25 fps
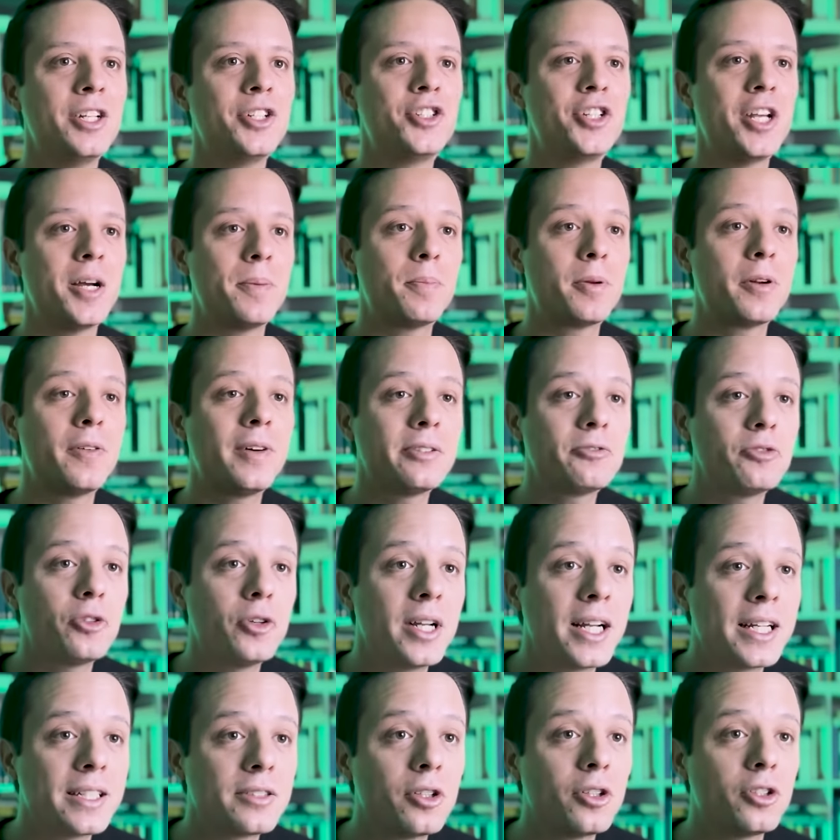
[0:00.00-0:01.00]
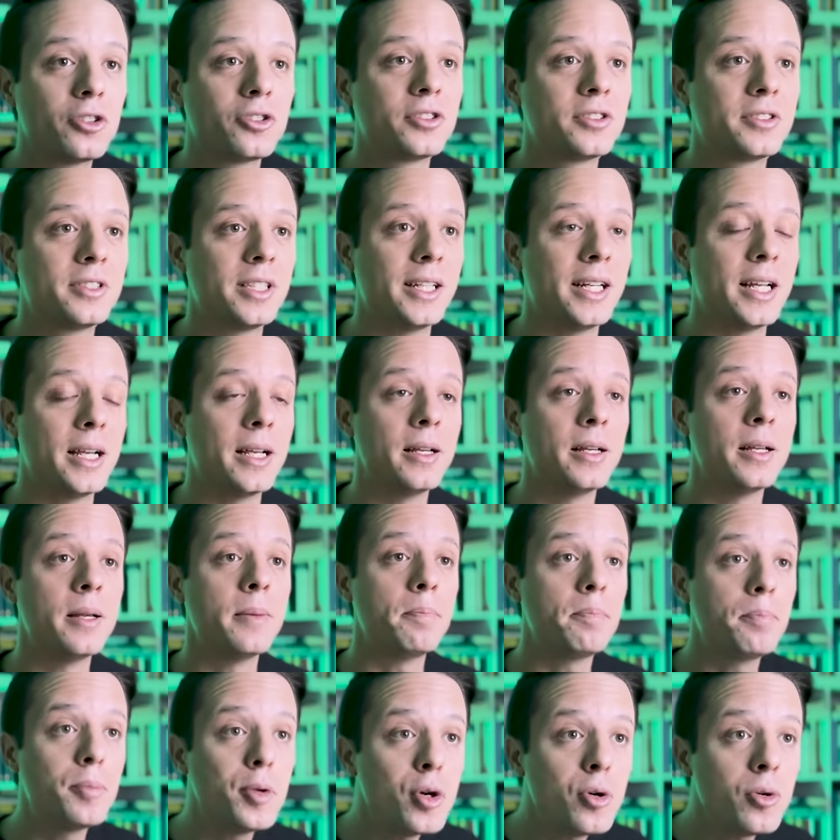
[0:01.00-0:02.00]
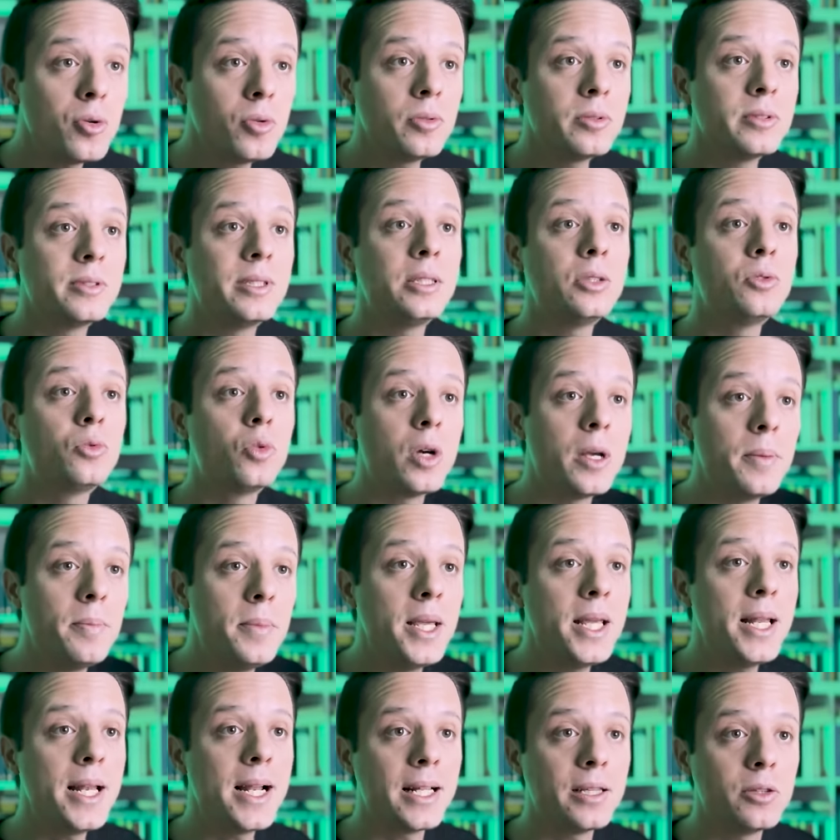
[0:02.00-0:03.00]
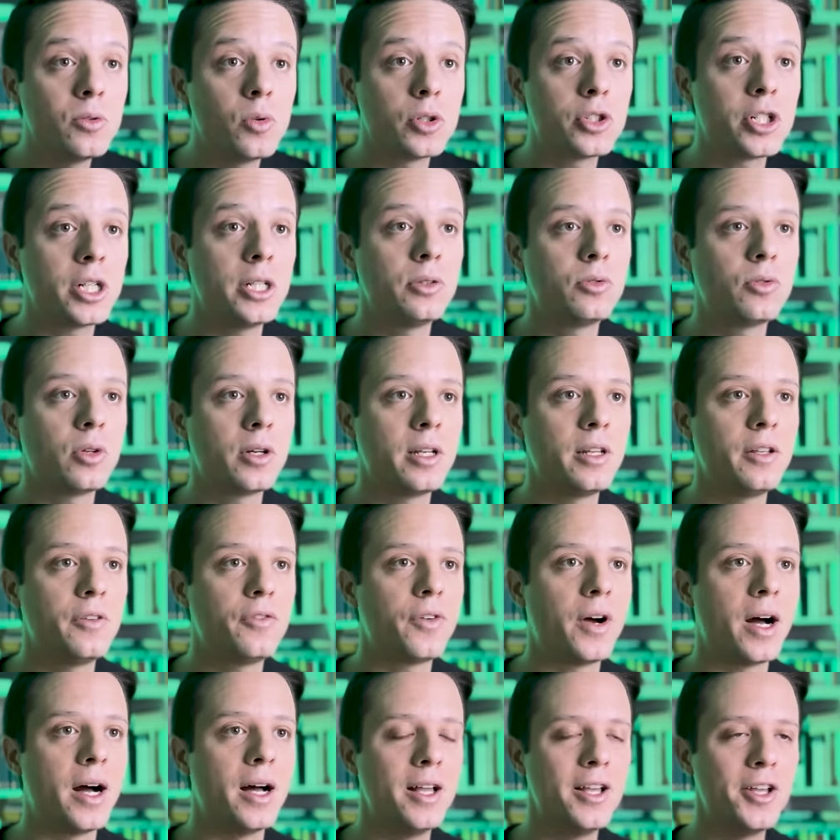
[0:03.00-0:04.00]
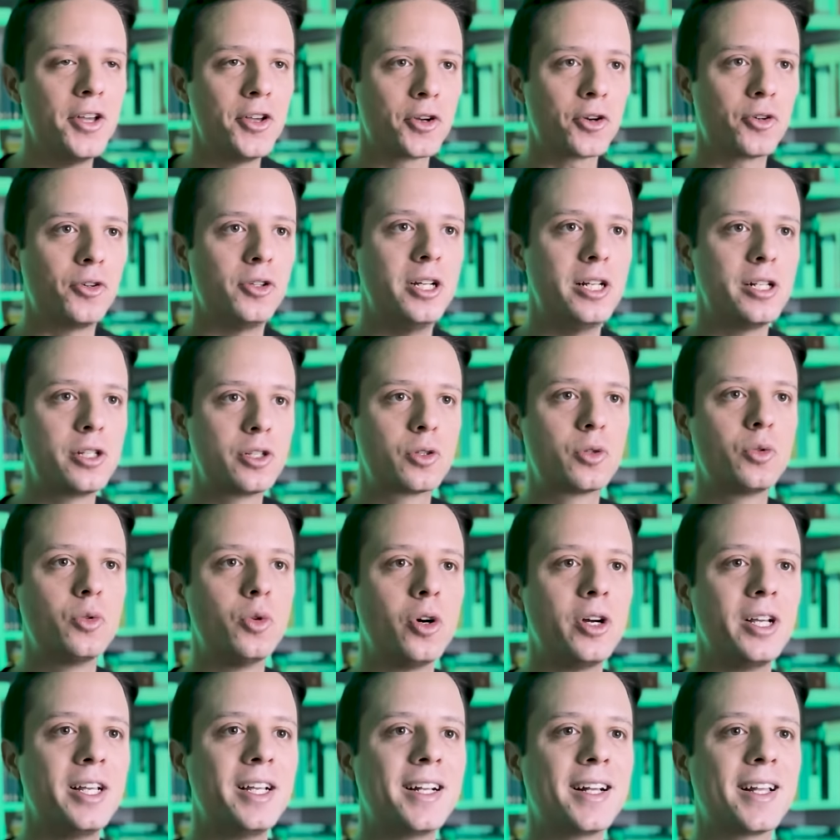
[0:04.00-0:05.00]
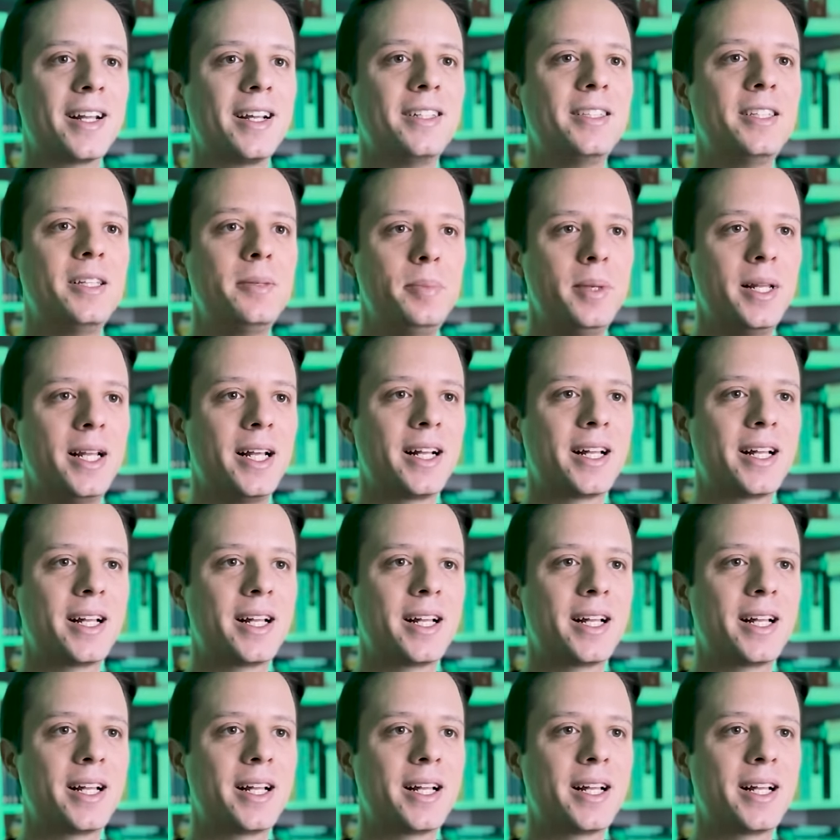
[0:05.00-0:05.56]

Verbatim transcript: Ci ha provato Eratostene più di 2200 anni fa con il suo incredibile